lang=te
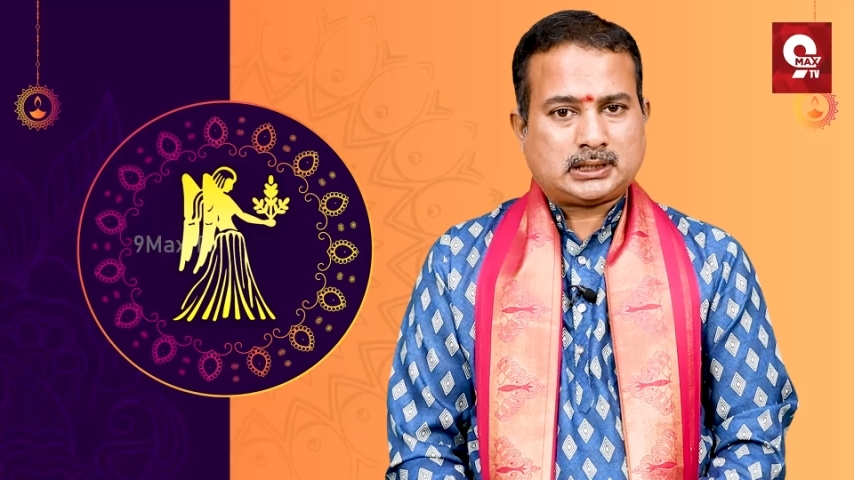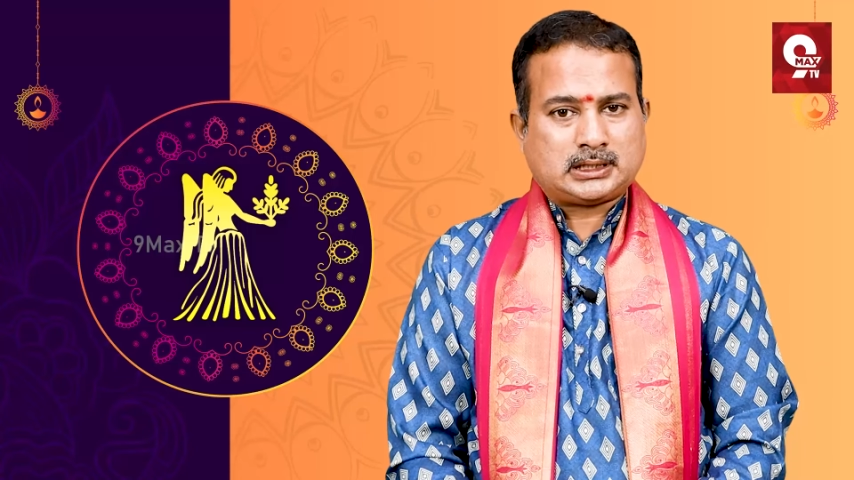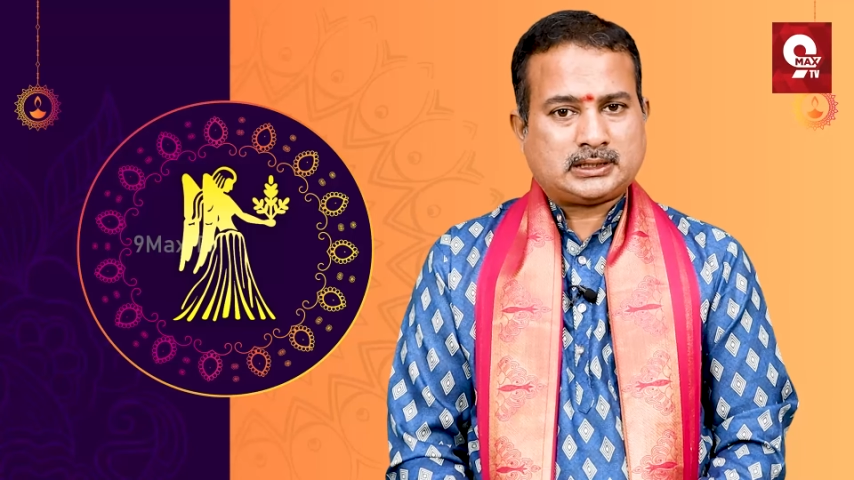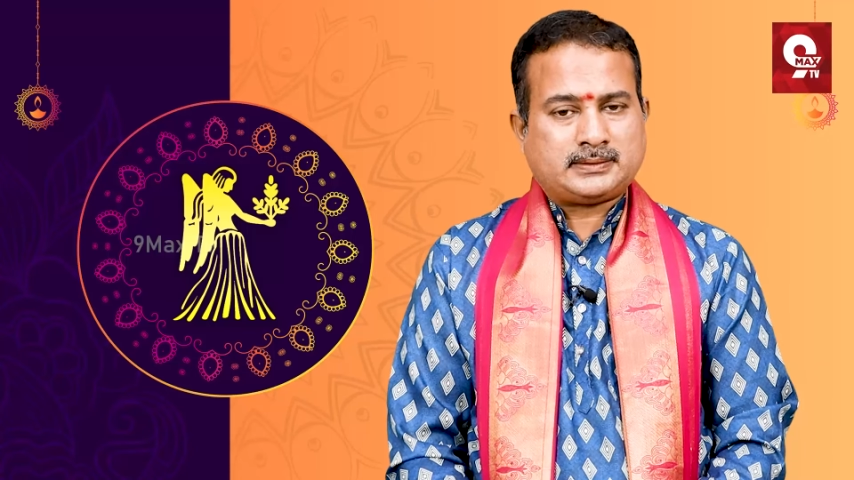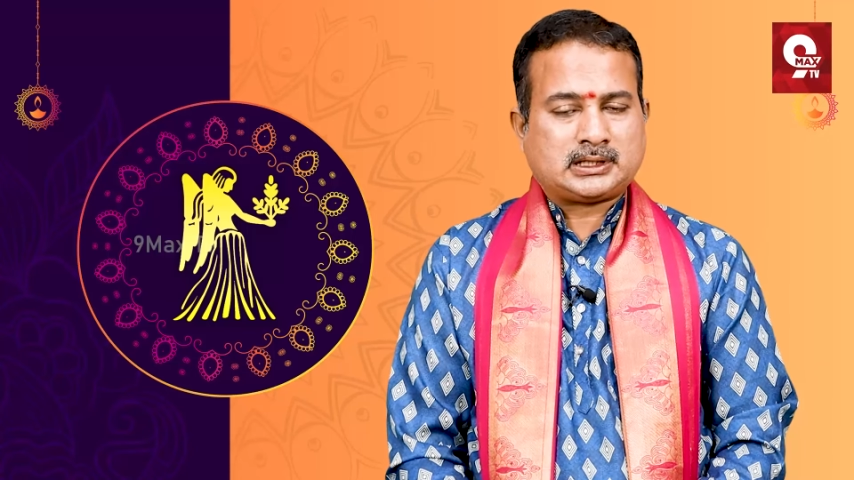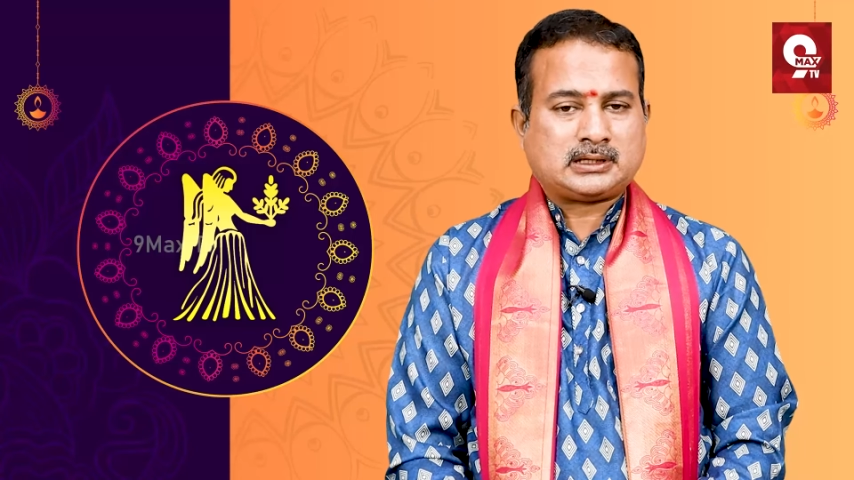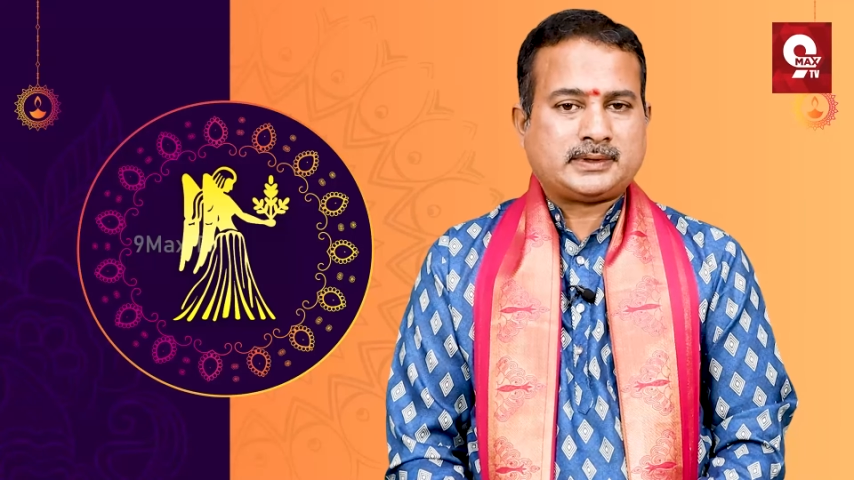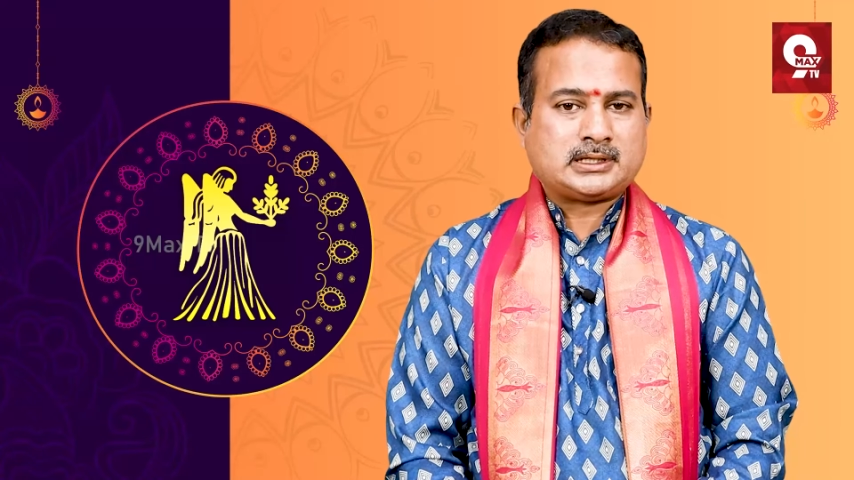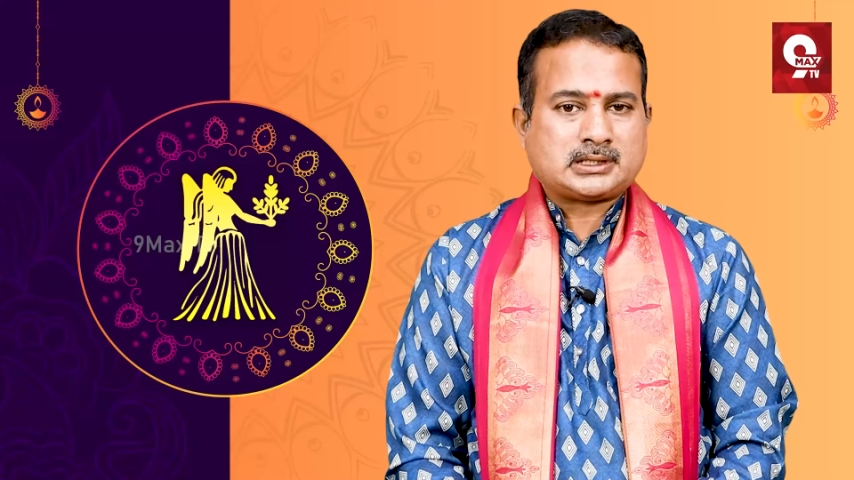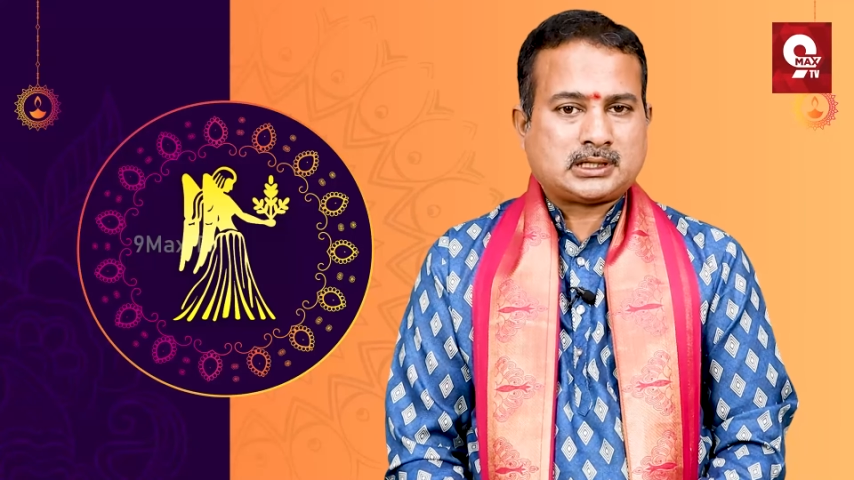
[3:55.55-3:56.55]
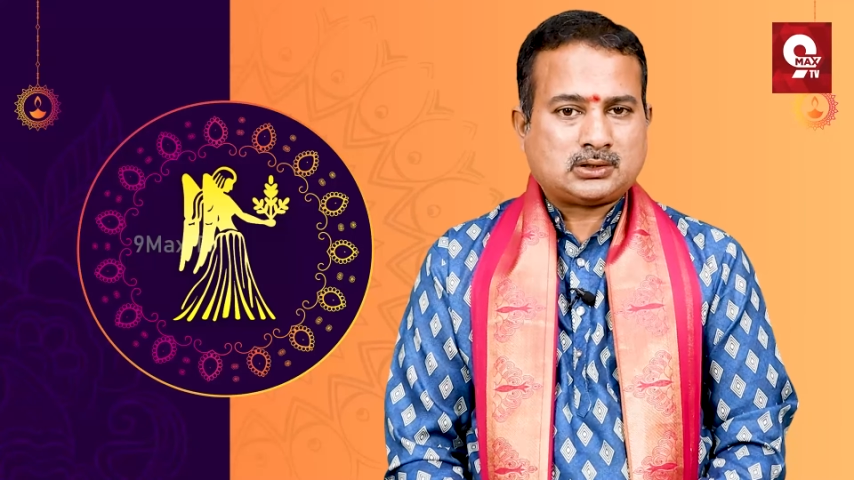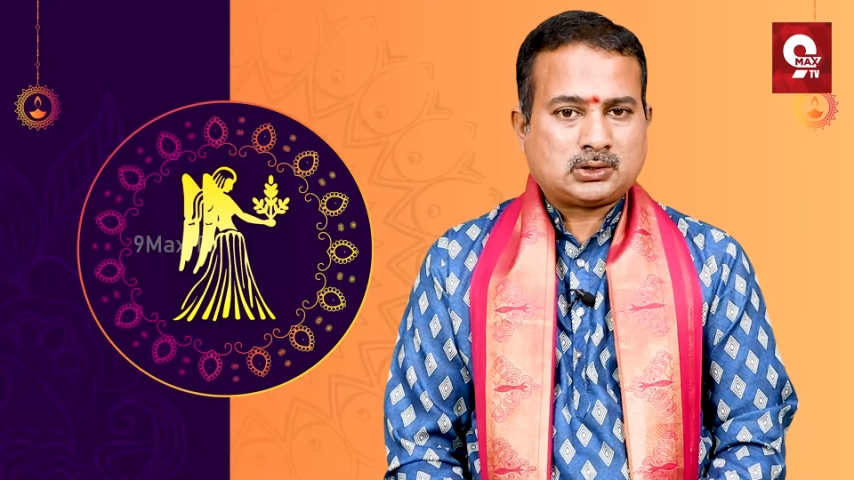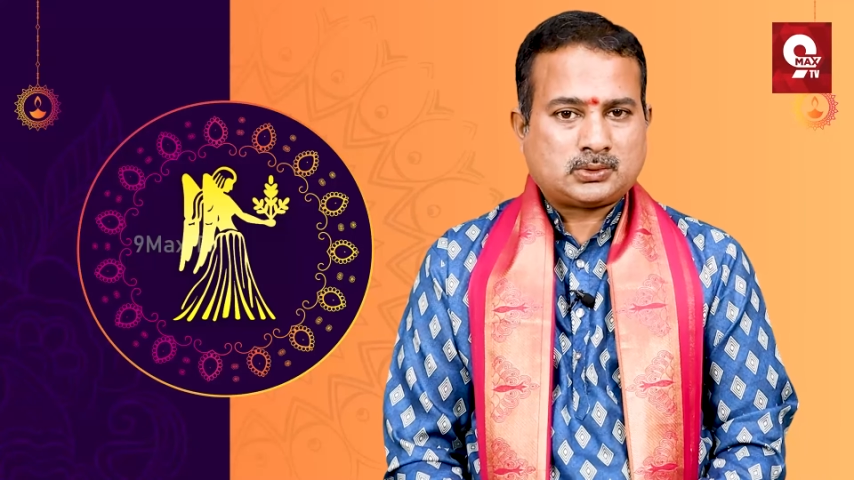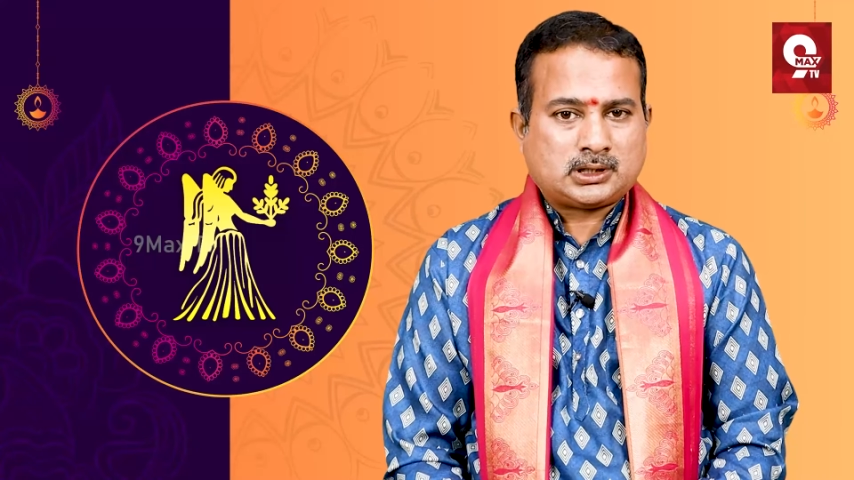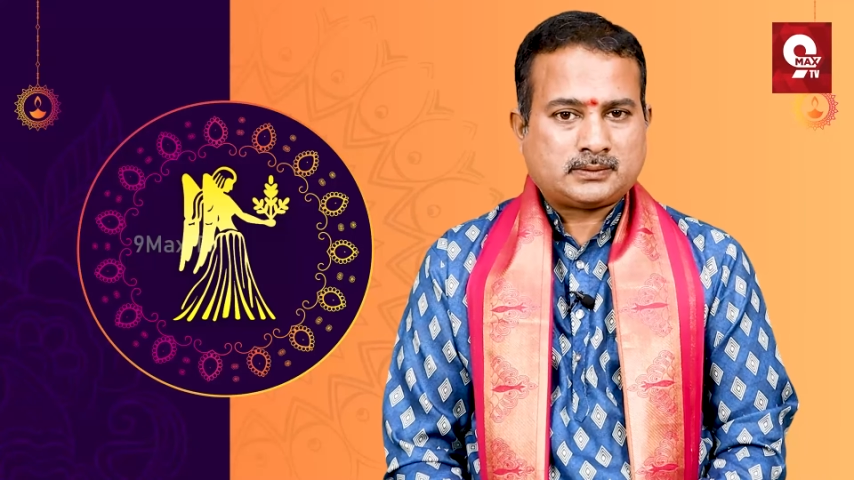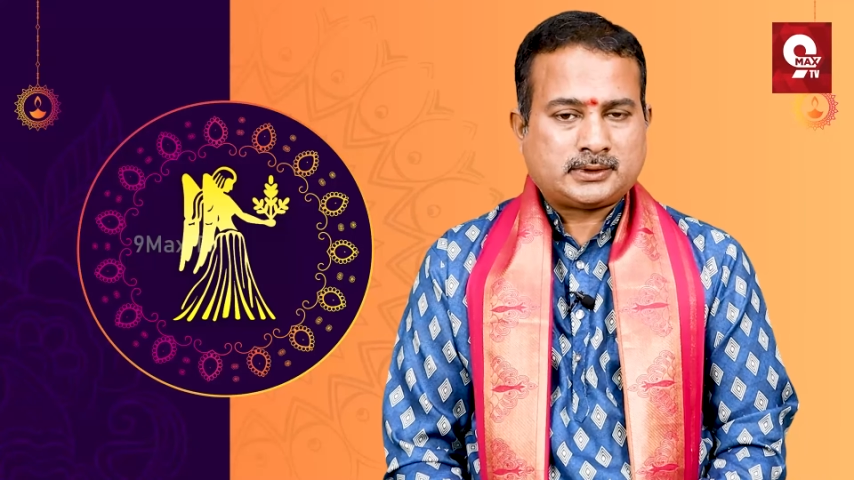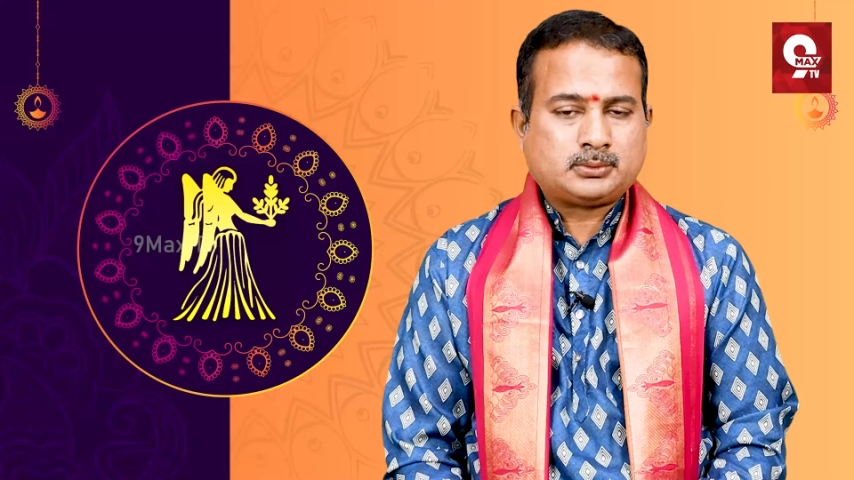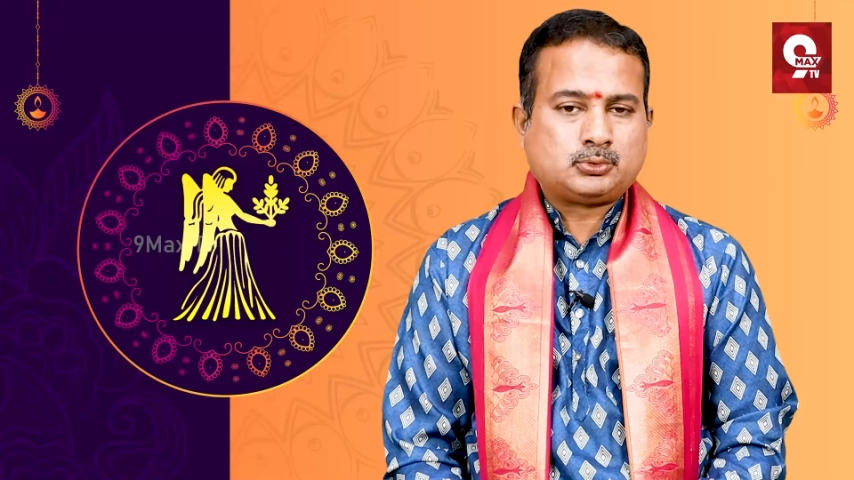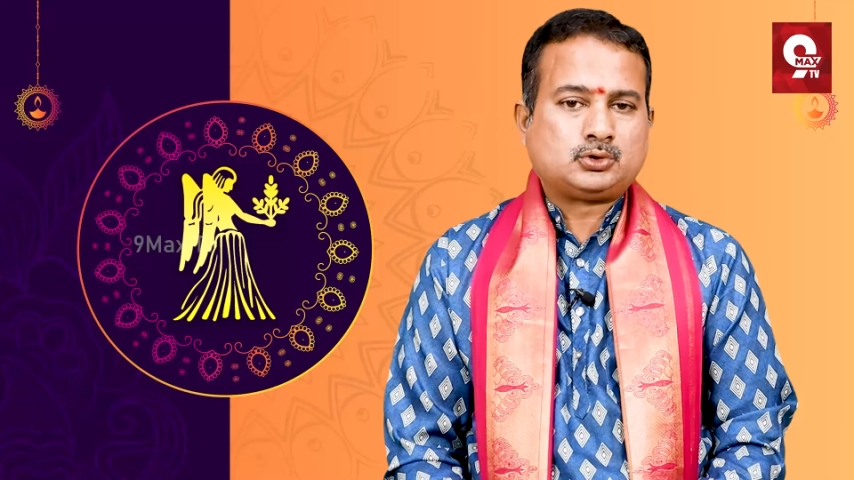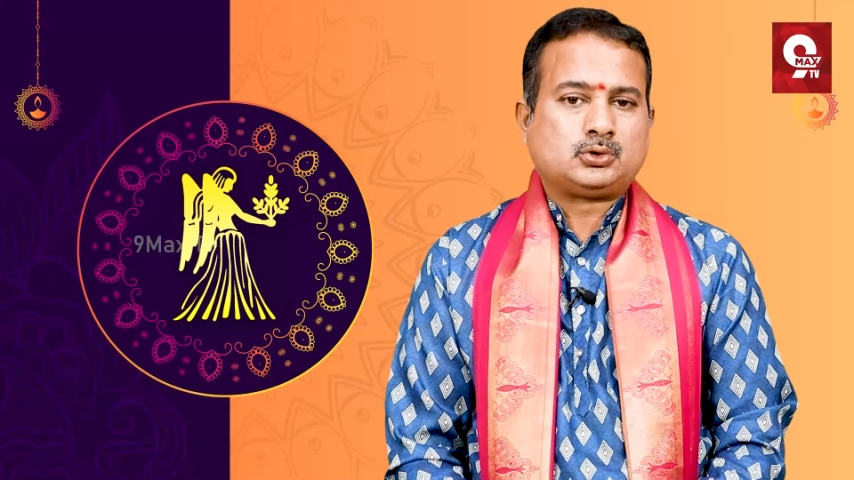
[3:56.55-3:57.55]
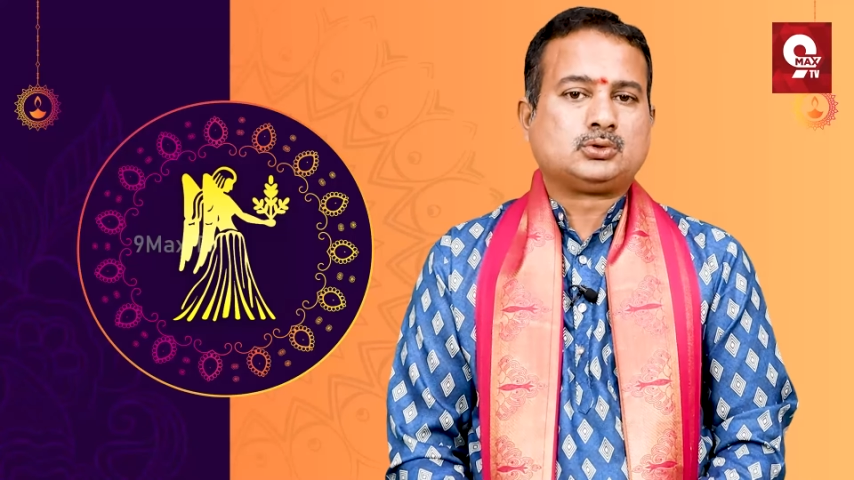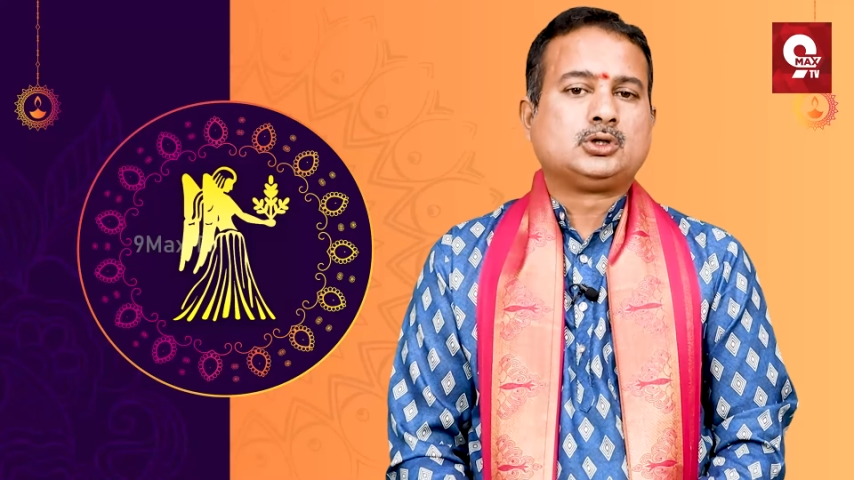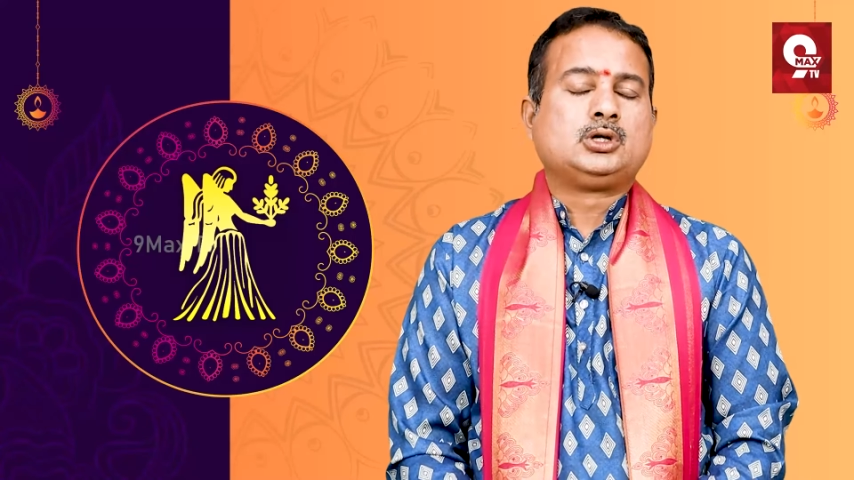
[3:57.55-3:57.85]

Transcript: అదేవిధంగా వేయి స్థానంలో ఉన్నటువంటి బుధుడు